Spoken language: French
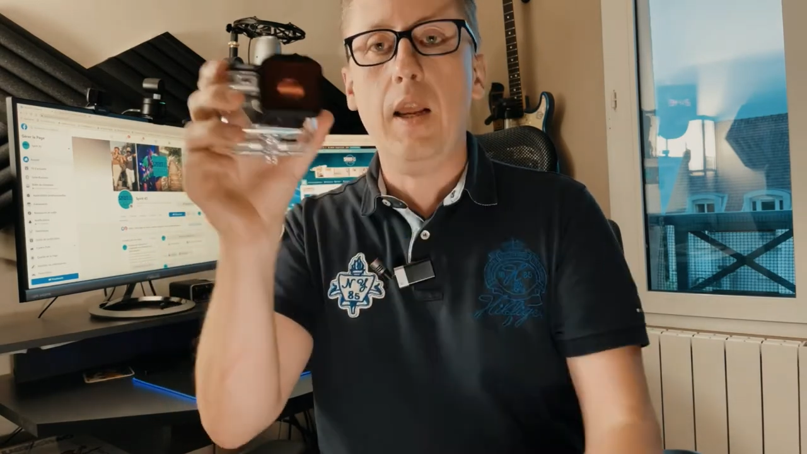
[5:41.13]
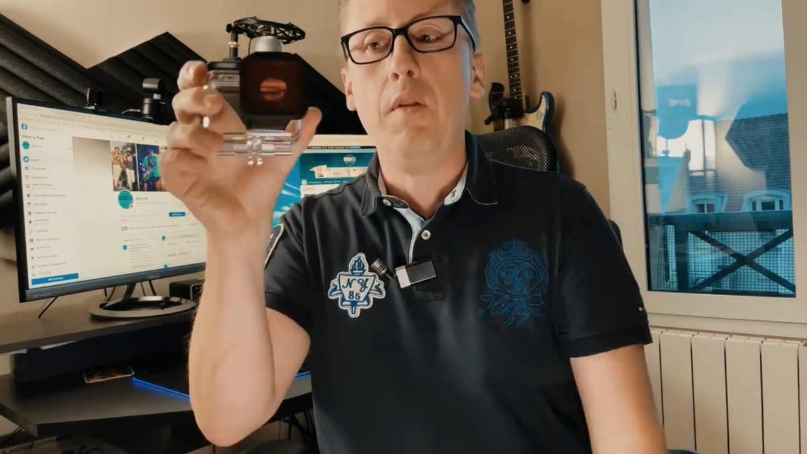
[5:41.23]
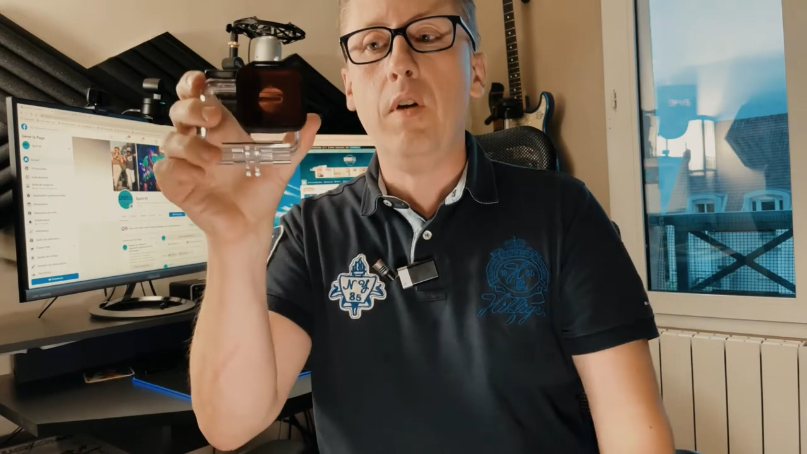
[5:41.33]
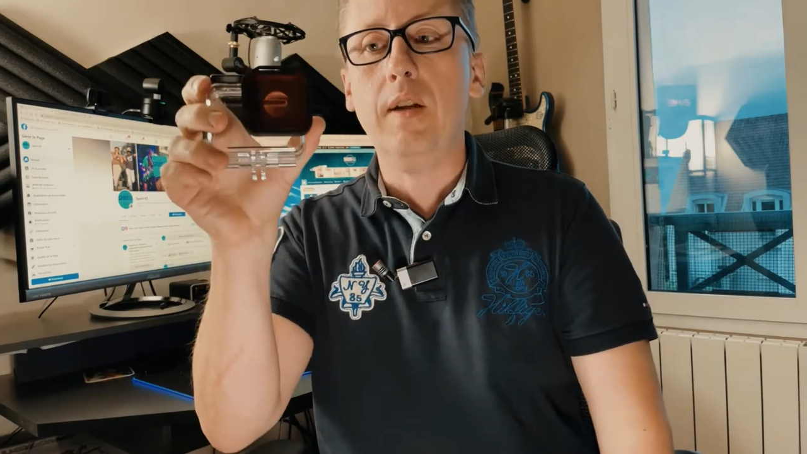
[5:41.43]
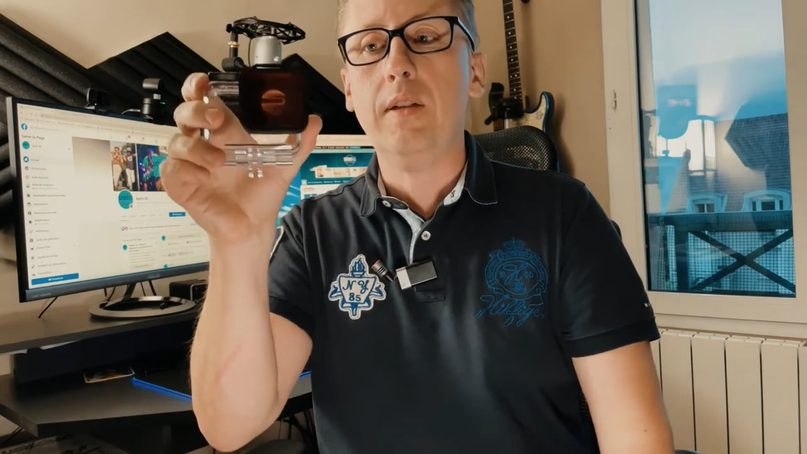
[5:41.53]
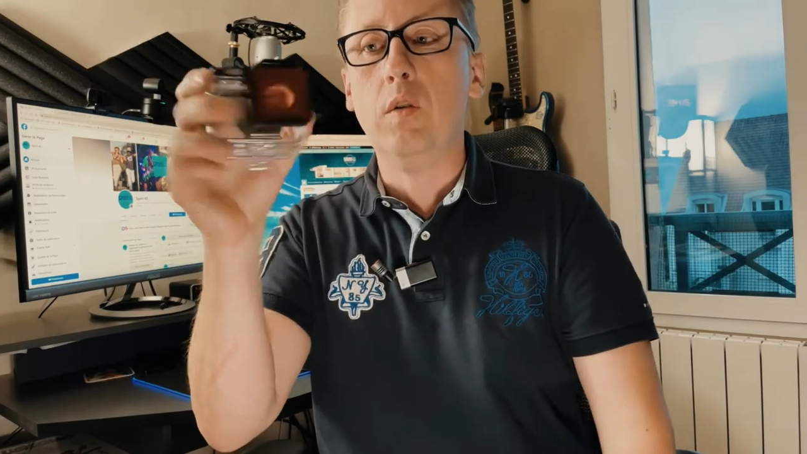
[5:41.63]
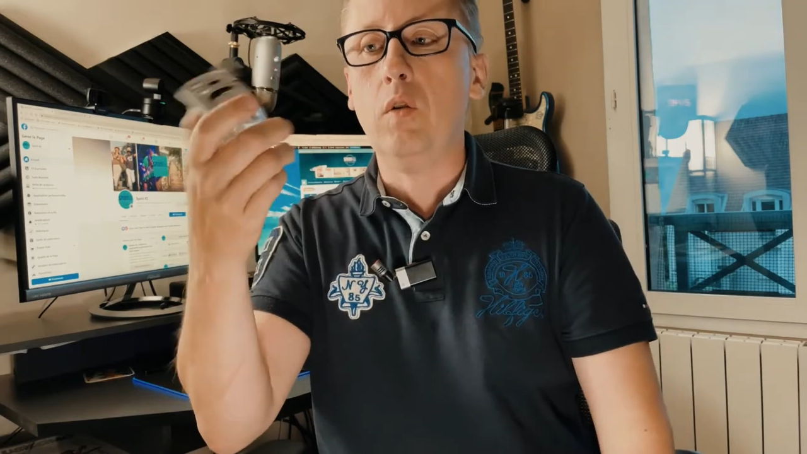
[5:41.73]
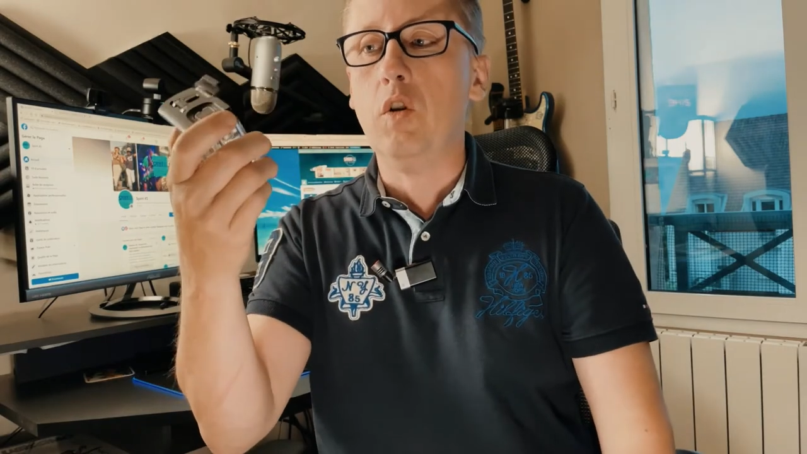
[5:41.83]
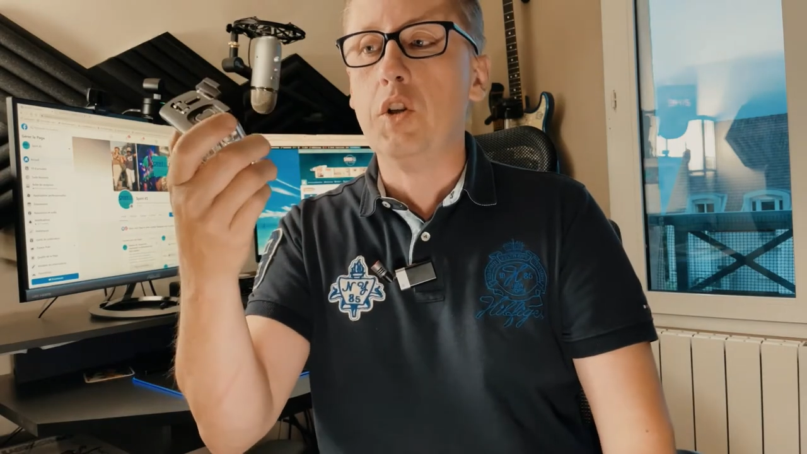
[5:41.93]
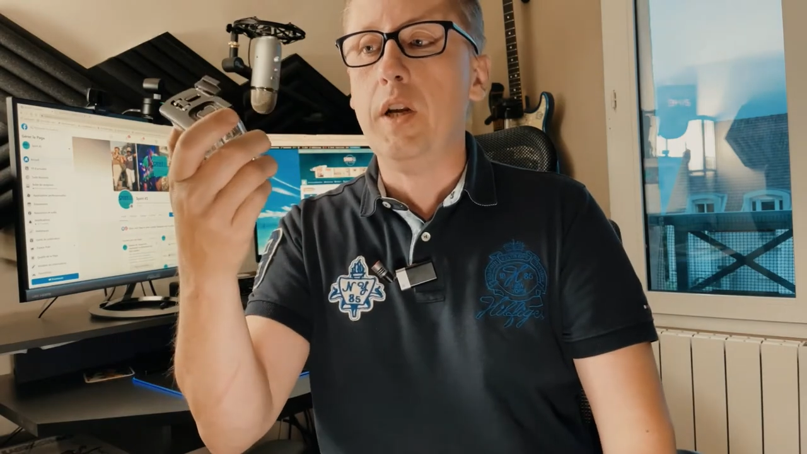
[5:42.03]
Et voilà, c'est
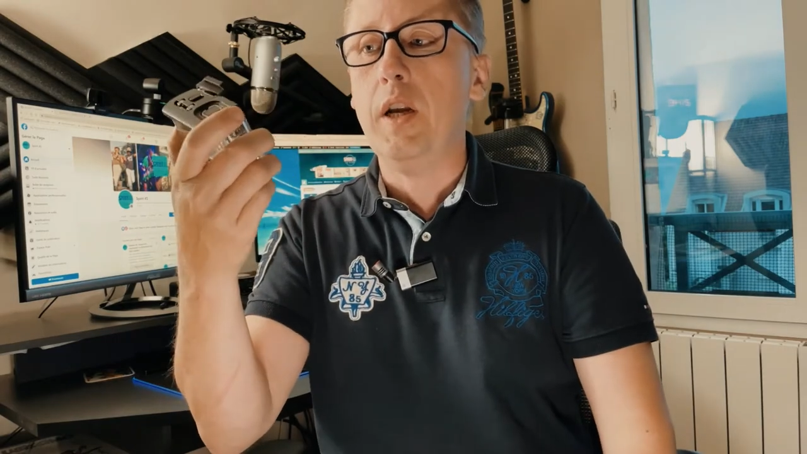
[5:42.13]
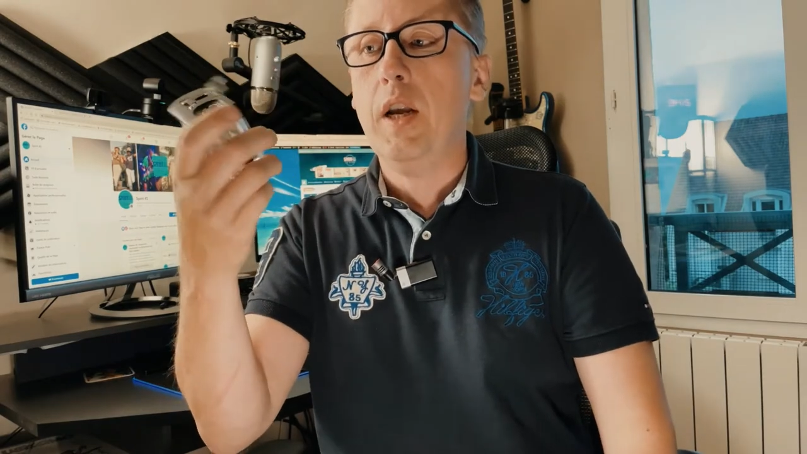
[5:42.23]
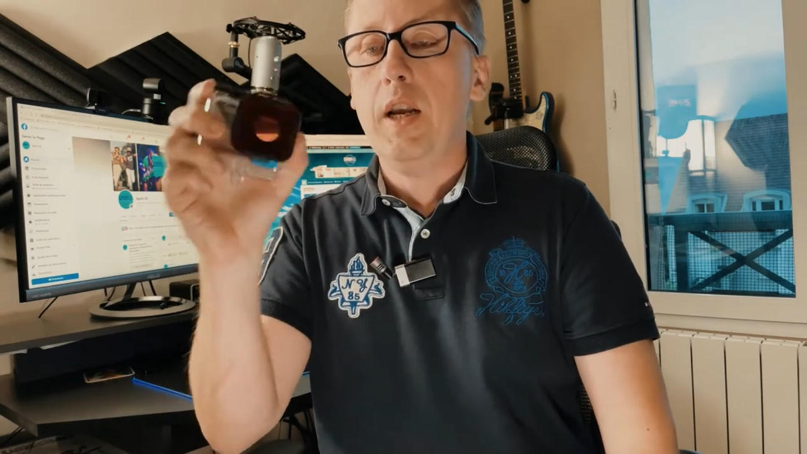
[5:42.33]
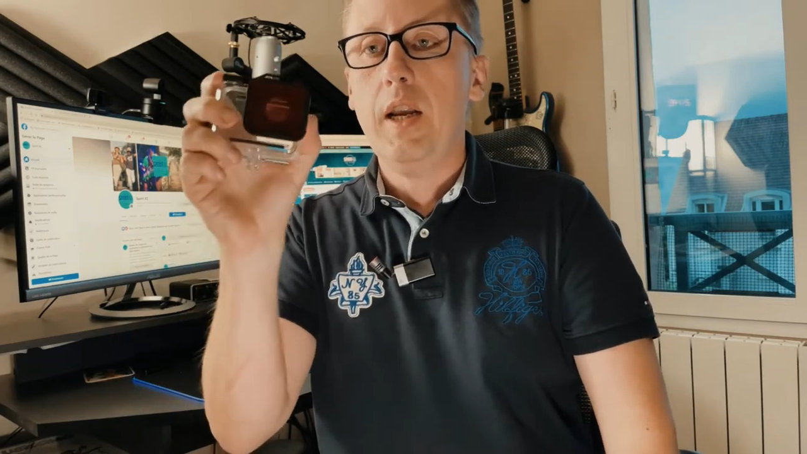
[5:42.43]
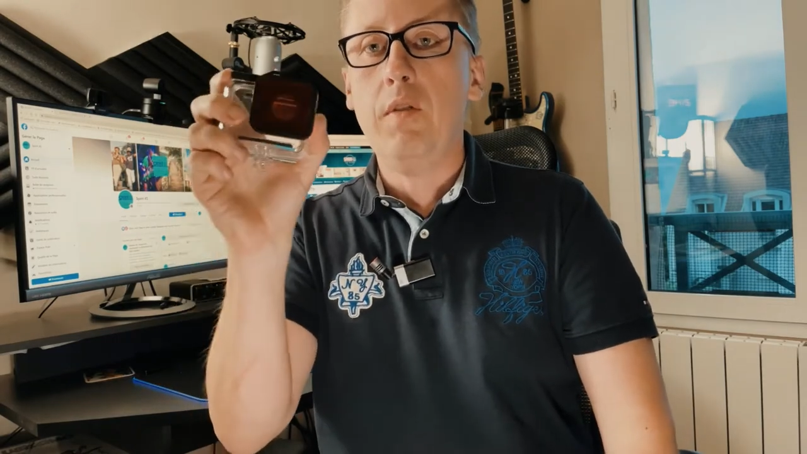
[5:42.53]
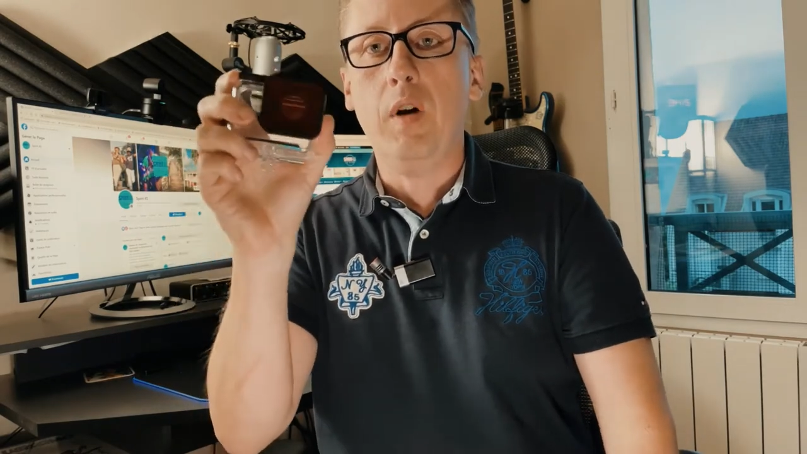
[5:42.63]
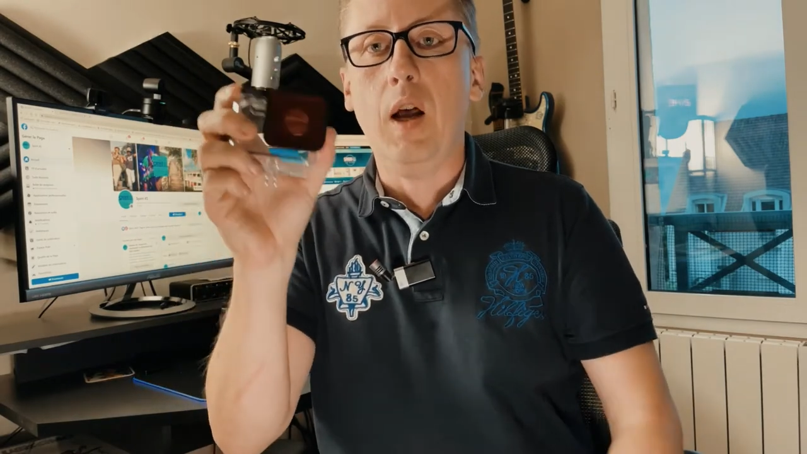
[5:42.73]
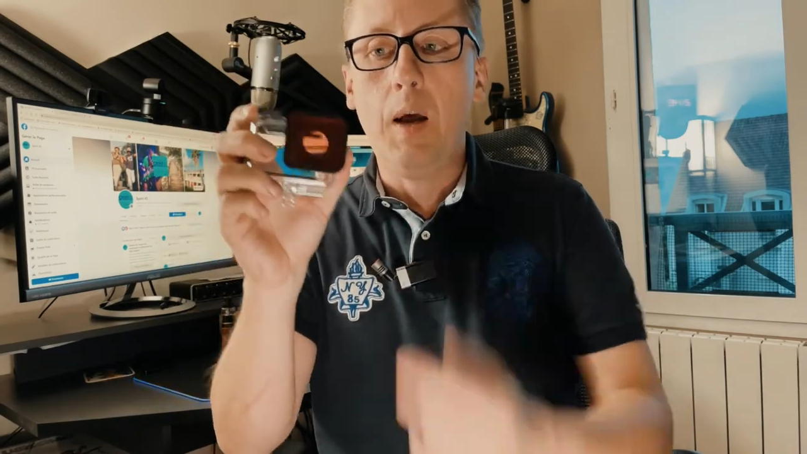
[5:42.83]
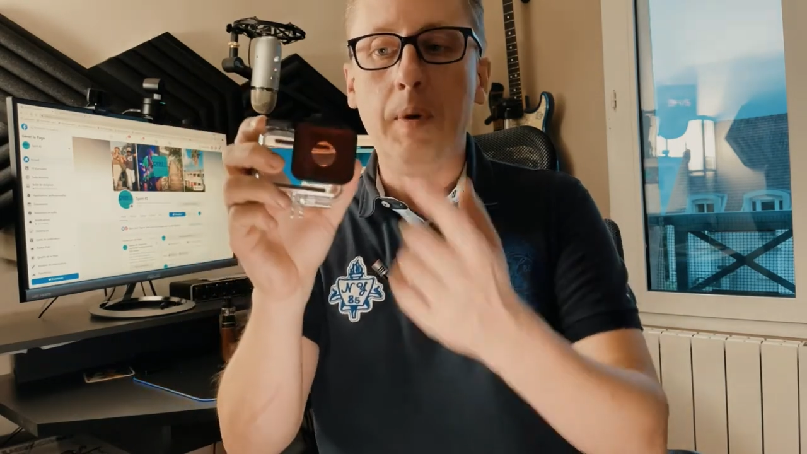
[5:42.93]
enclenché. Et voilà,